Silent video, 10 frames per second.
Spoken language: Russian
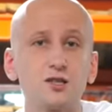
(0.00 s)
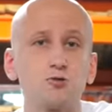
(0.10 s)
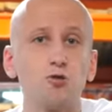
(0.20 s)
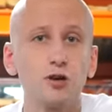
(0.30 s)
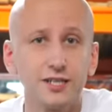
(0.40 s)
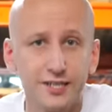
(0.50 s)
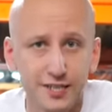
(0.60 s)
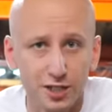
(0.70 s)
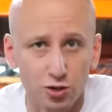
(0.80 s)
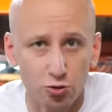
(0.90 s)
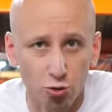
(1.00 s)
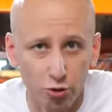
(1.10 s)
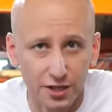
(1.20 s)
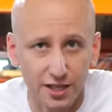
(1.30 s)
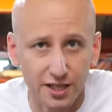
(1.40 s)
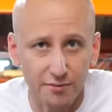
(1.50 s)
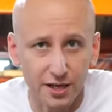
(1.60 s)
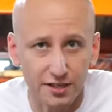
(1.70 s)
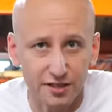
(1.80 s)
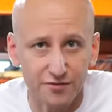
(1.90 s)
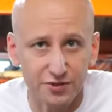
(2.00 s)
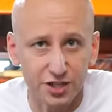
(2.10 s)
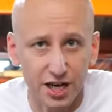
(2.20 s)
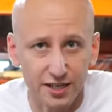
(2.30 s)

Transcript: на скорости 100 км в